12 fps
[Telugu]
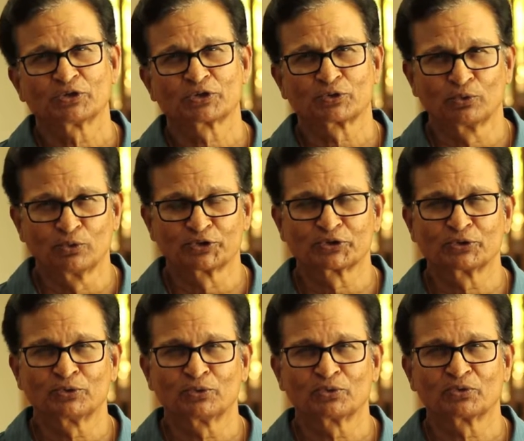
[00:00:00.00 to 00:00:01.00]
స్కూల్స్
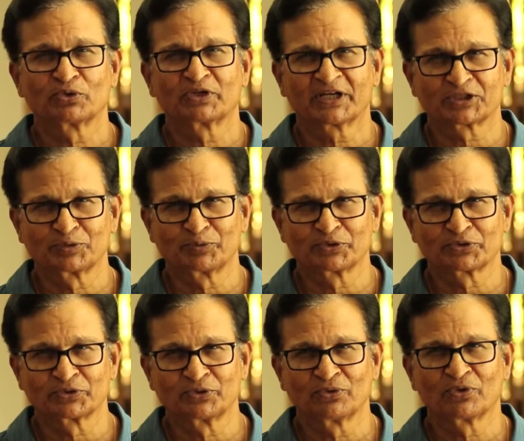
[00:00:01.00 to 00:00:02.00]
టెక్స్ట్
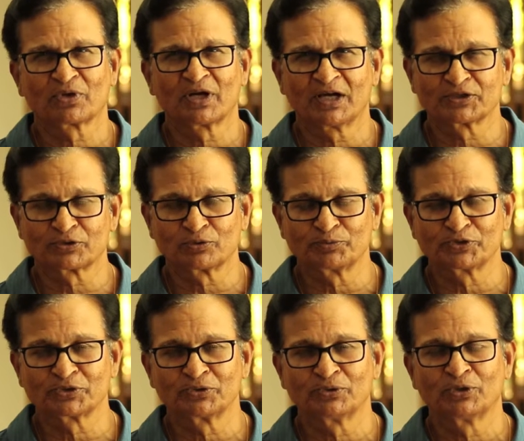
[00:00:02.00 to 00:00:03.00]
బుక్స్ క్లాస్ రూమ్స్